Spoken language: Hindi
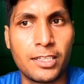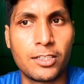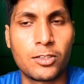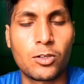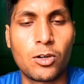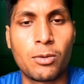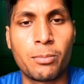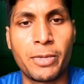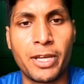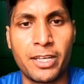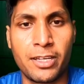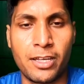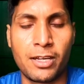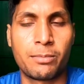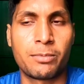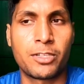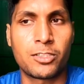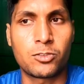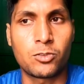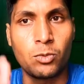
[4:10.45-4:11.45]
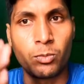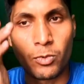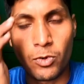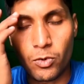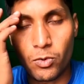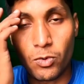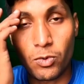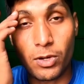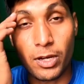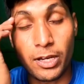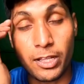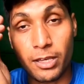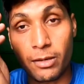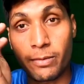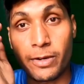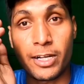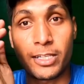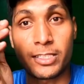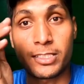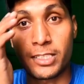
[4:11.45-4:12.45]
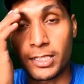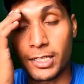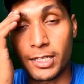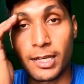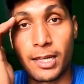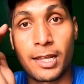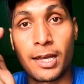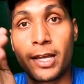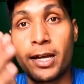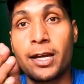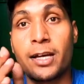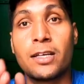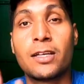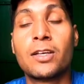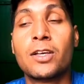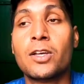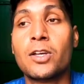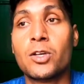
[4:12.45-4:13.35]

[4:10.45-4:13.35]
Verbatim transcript: थी तो मैंने अपना सूमो को करके वहाँ से निकल आया